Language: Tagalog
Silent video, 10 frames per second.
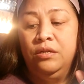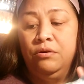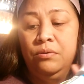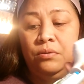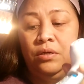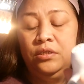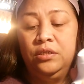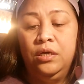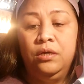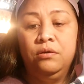No?
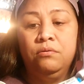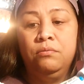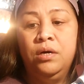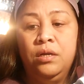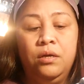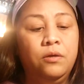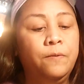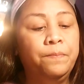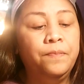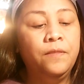Kasi, kunwari,
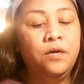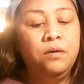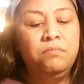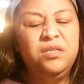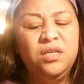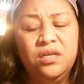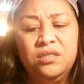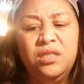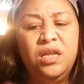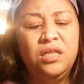minsan
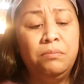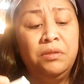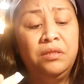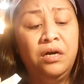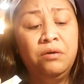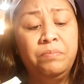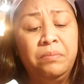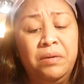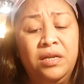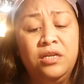kasi tinatamad tayo
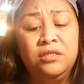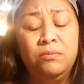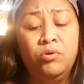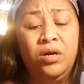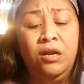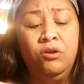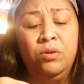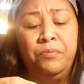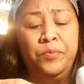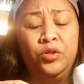pag maglinis ng mukha. Lalo
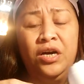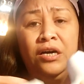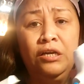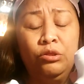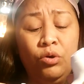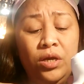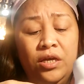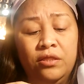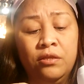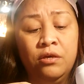na pupunta ka ng
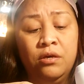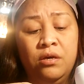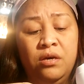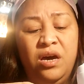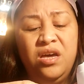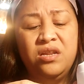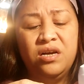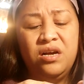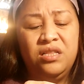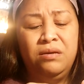toilet ay
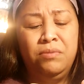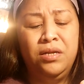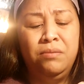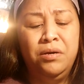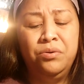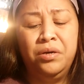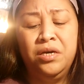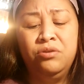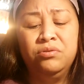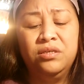nakakatamad naman o
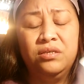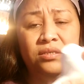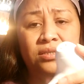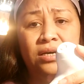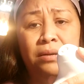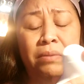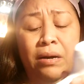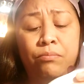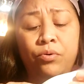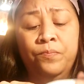kaya doon sa, sa
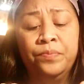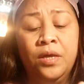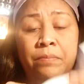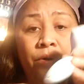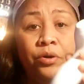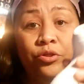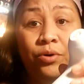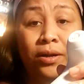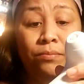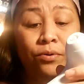lababo. Pero ito
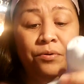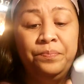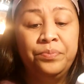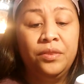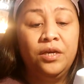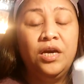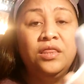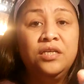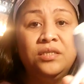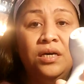alam mo,
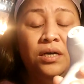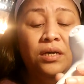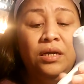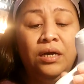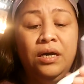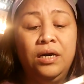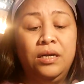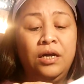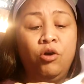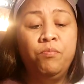kahit nasa, naka,
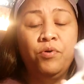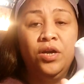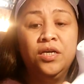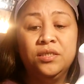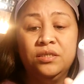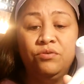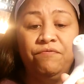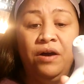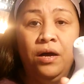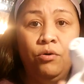nakaupo ka lang sa
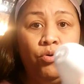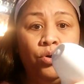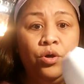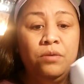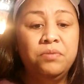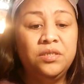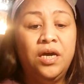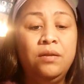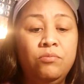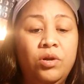sofa, oh,
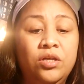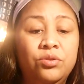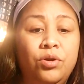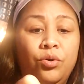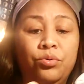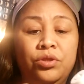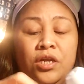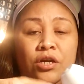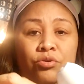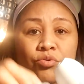basain mo lang to ng
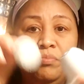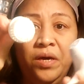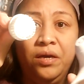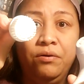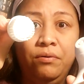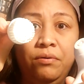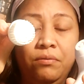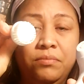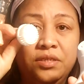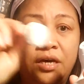konti ng tubig. O, oh,
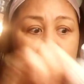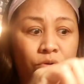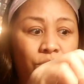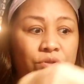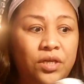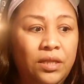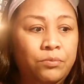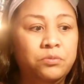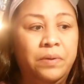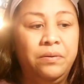basain mo konti,
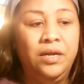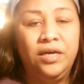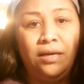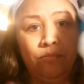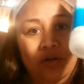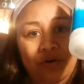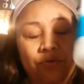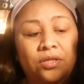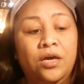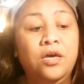tapos pa, lagyan mo ng
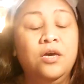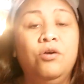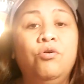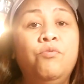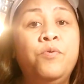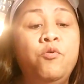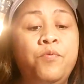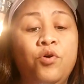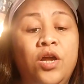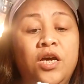konti. O, oh,
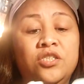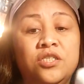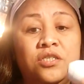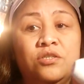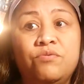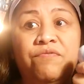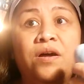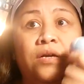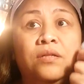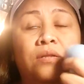upo-upo ka lang dyan sa
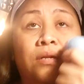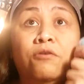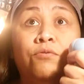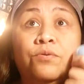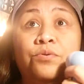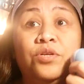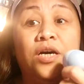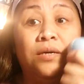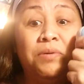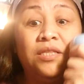sofa, nag, nanonood
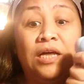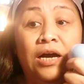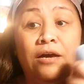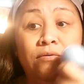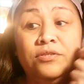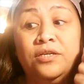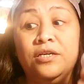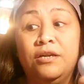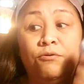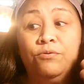ka ng mga Tagalog
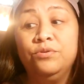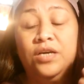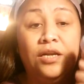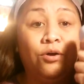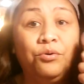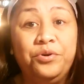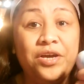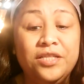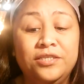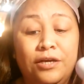dyan, nanonood ka ng
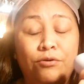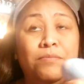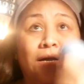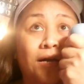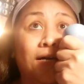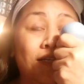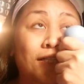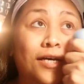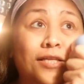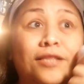Korean dyan, o
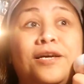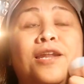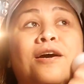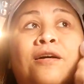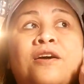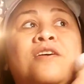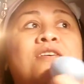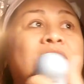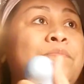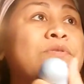magaganyan-ganyan ka lang.
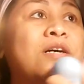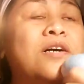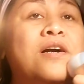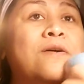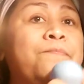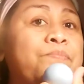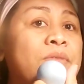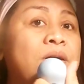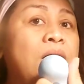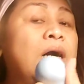Tapos hanggang,
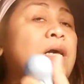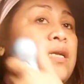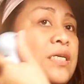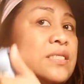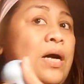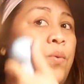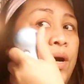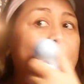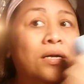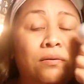hanggang
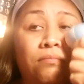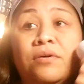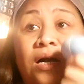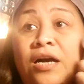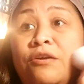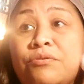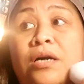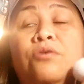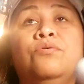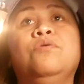nagsawa ka ng
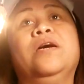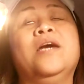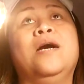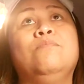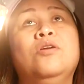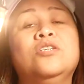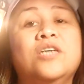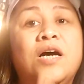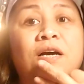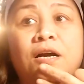gaganang-ganon, o hayaan mo lang
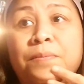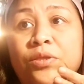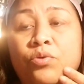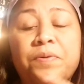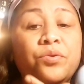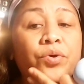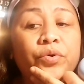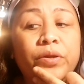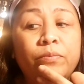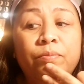siya hanggang matuyo.
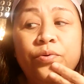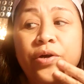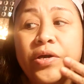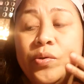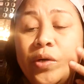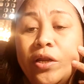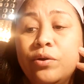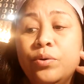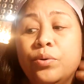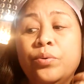Patuyuin mo muna yung
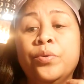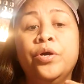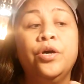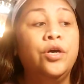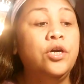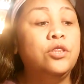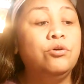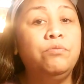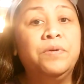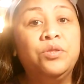ano,
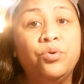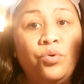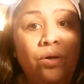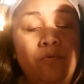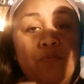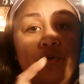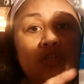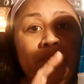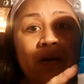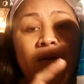ito, patuyuin mo muna
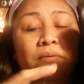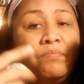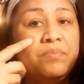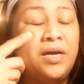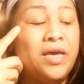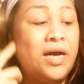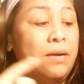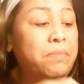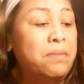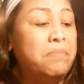siya. Para, kaya
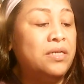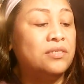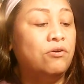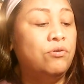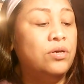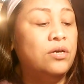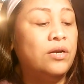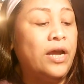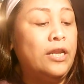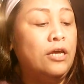nga may mask o
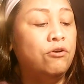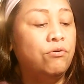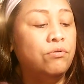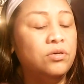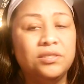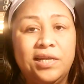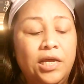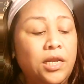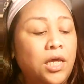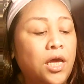rhinigong is
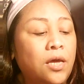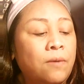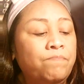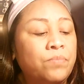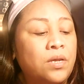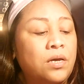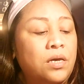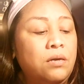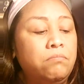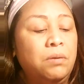cleaning,
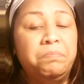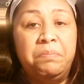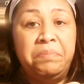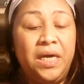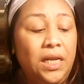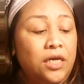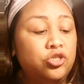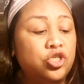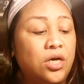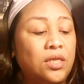magpipiling
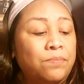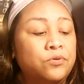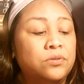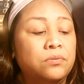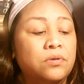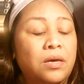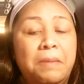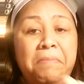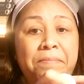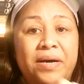siya, tapos
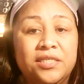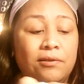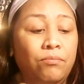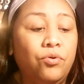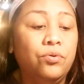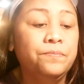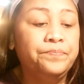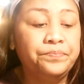imamask mo.